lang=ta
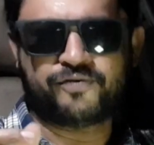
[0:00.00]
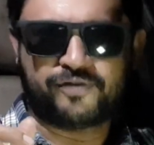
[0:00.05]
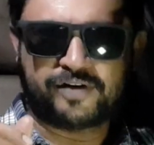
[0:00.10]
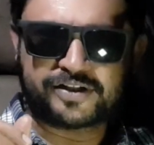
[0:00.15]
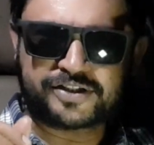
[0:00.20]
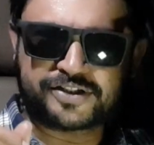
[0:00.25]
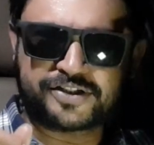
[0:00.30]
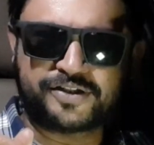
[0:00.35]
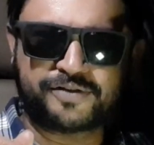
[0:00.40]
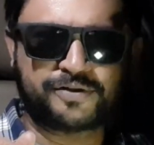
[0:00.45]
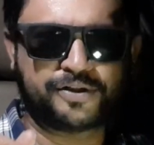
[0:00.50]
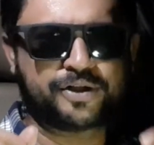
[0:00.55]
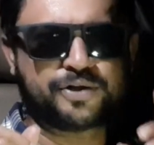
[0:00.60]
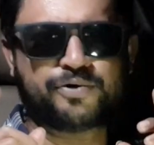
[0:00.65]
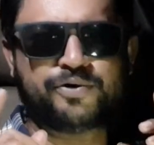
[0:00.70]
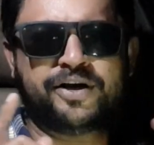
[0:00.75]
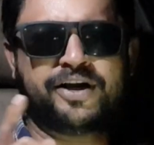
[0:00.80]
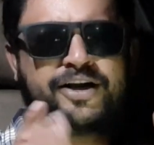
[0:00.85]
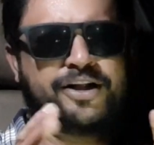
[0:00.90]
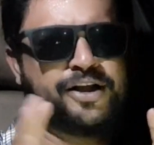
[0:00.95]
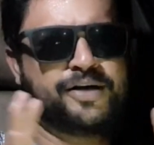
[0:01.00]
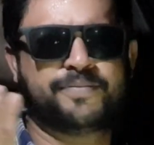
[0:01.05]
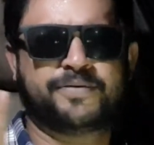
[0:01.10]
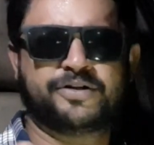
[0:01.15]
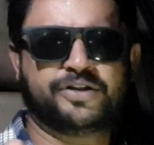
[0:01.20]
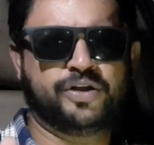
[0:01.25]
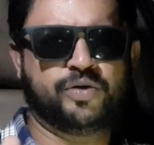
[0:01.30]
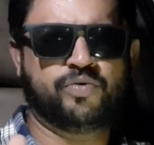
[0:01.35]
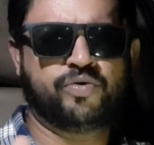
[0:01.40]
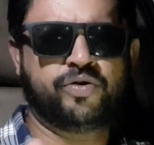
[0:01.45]
ஃபஸ்ட்டு வந்து குட்டி கதையை
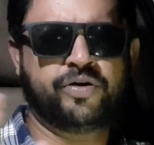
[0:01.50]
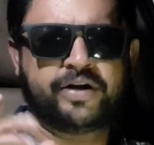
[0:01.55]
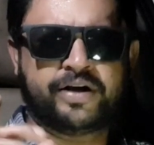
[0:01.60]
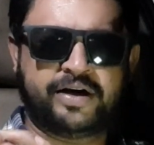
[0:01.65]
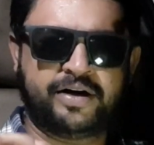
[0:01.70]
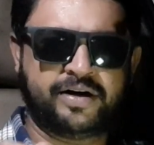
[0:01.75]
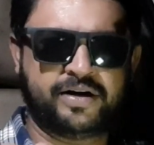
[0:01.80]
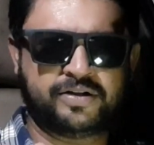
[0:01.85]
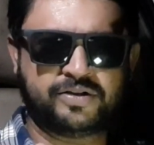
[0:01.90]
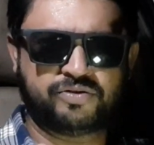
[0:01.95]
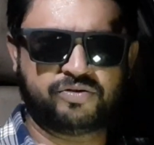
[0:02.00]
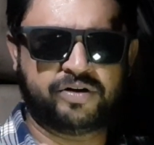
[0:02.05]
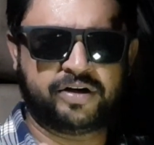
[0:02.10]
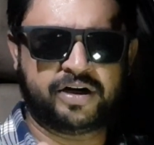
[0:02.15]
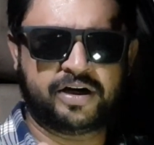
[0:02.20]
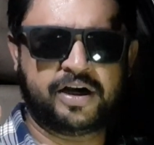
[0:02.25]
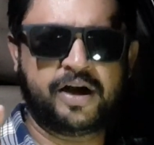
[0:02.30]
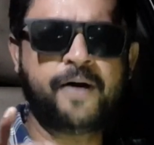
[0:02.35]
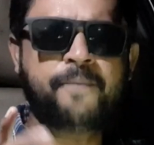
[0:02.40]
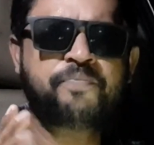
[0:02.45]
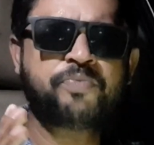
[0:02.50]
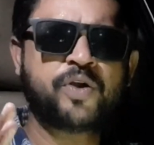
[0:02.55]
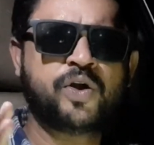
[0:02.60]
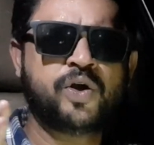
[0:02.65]
பார்த்துருவோம் என்னன்னு சொன்னீங்கன்னா